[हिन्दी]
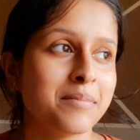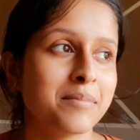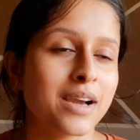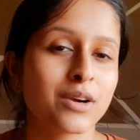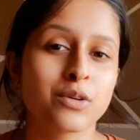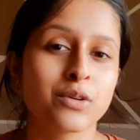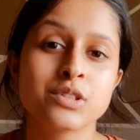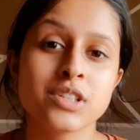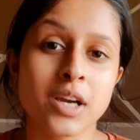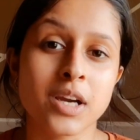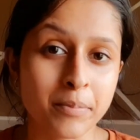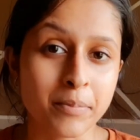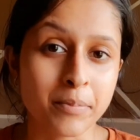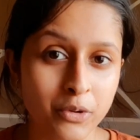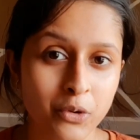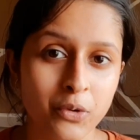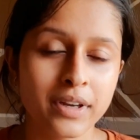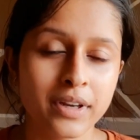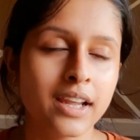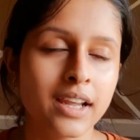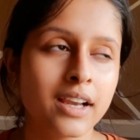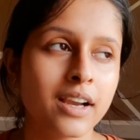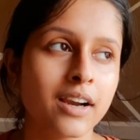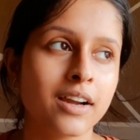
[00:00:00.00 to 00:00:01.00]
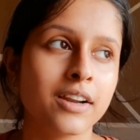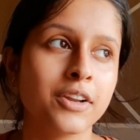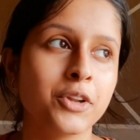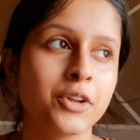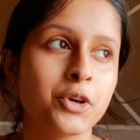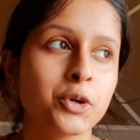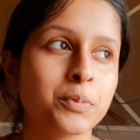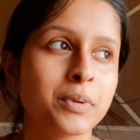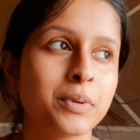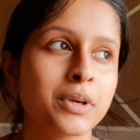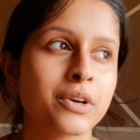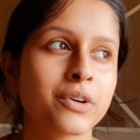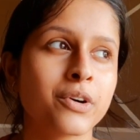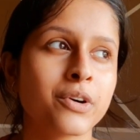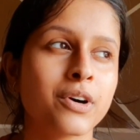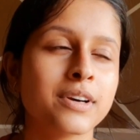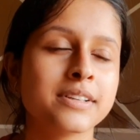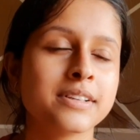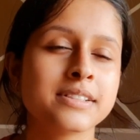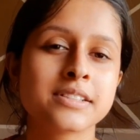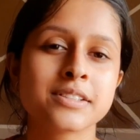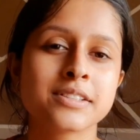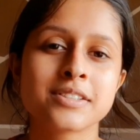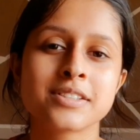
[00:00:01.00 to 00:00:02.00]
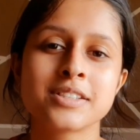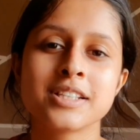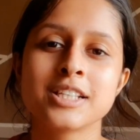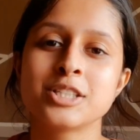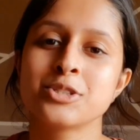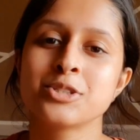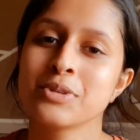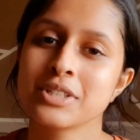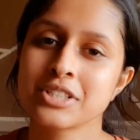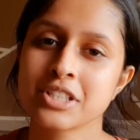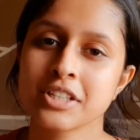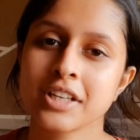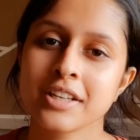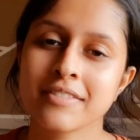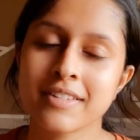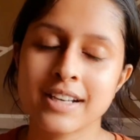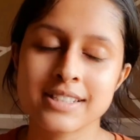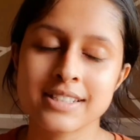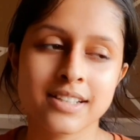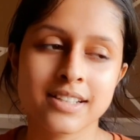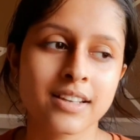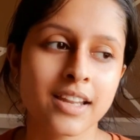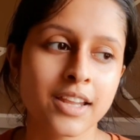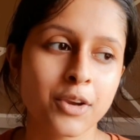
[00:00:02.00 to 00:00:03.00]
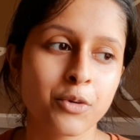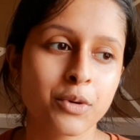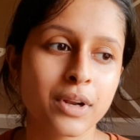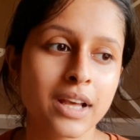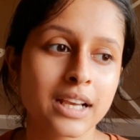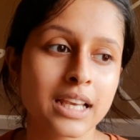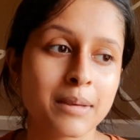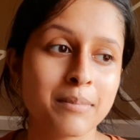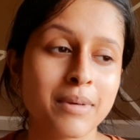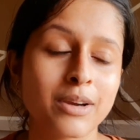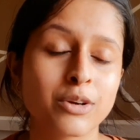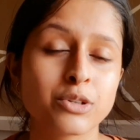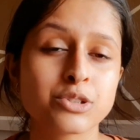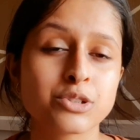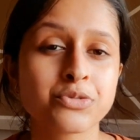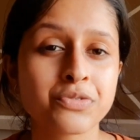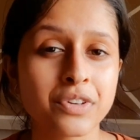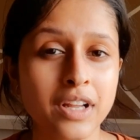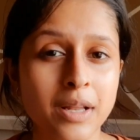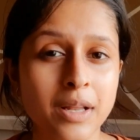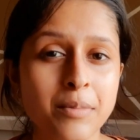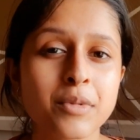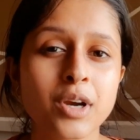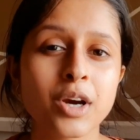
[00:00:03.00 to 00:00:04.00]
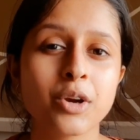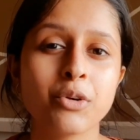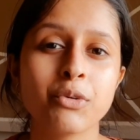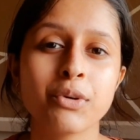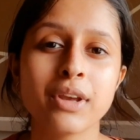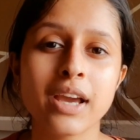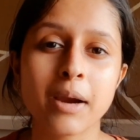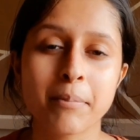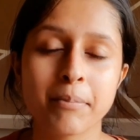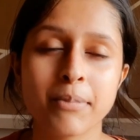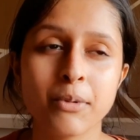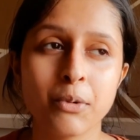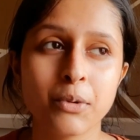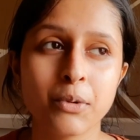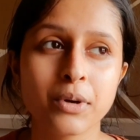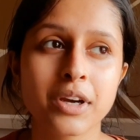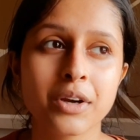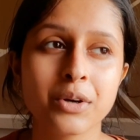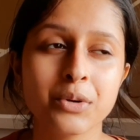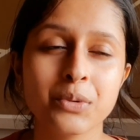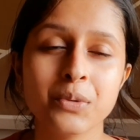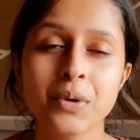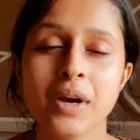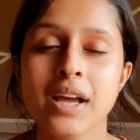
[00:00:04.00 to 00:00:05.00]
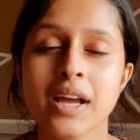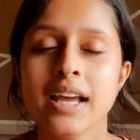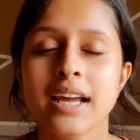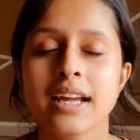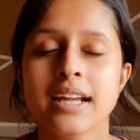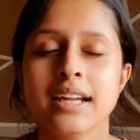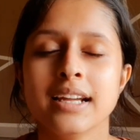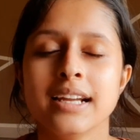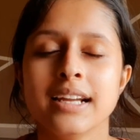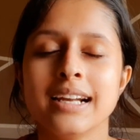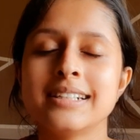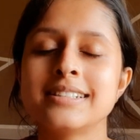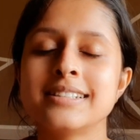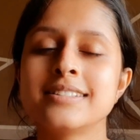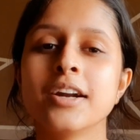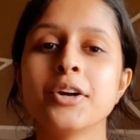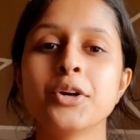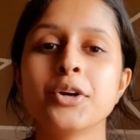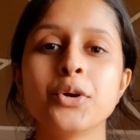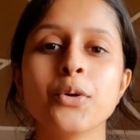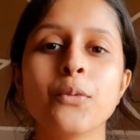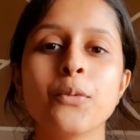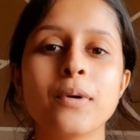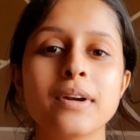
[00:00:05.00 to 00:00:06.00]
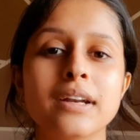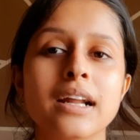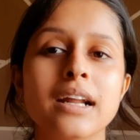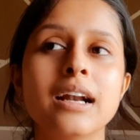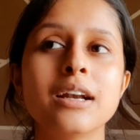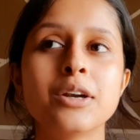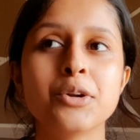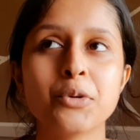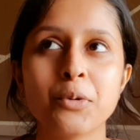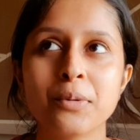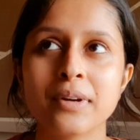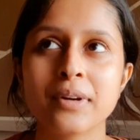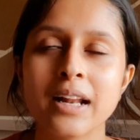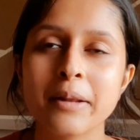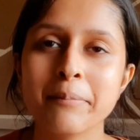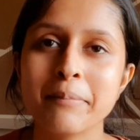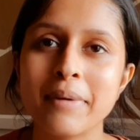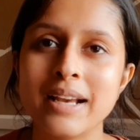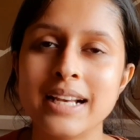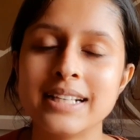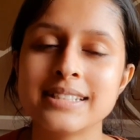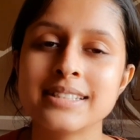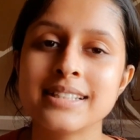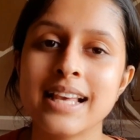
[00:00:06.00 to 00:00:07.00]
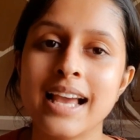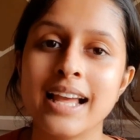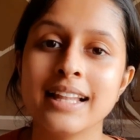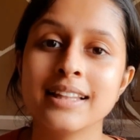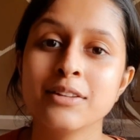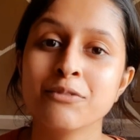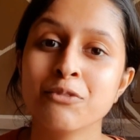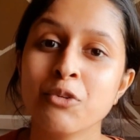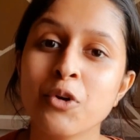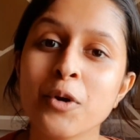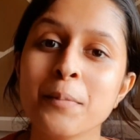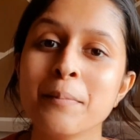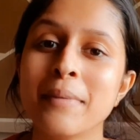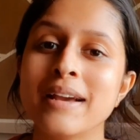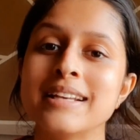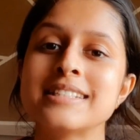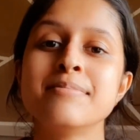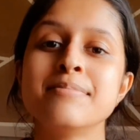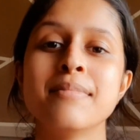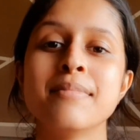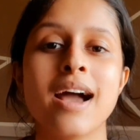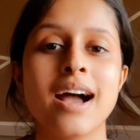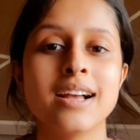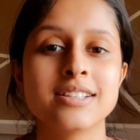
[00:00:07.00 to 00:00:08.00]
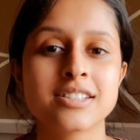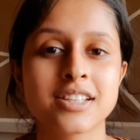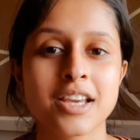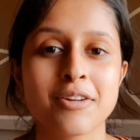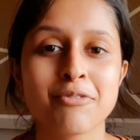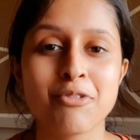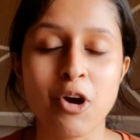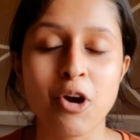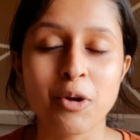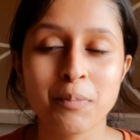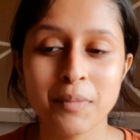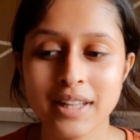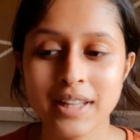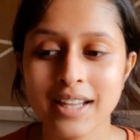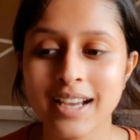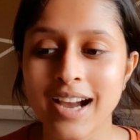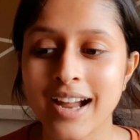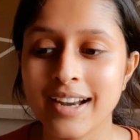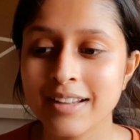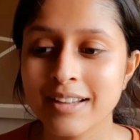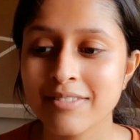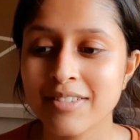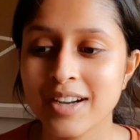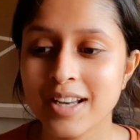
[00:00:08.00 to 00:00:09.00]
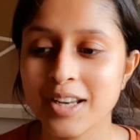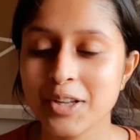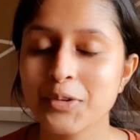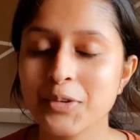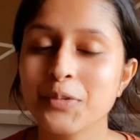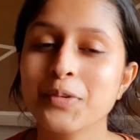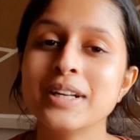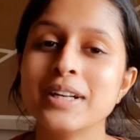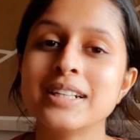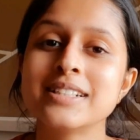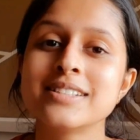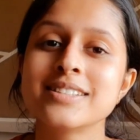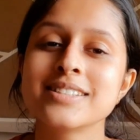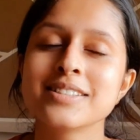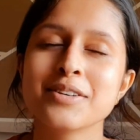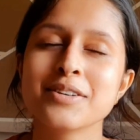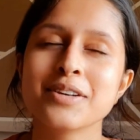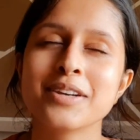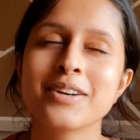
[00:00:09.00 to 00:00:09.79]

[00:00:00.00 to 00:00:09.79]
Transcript: कि मैं कुछ अपलोड नहीं कर रही हूँ बिकॉज सिचुएशन ही वैसा नहीं हो रहा है कि मैं कुछ फिल्म करूँ या अपलोड करूँ इट्स अ टोटल टोटल मैस एंड वो मैस मैं आज के ब्लॉग में दिखाने वाली हूँ इट्स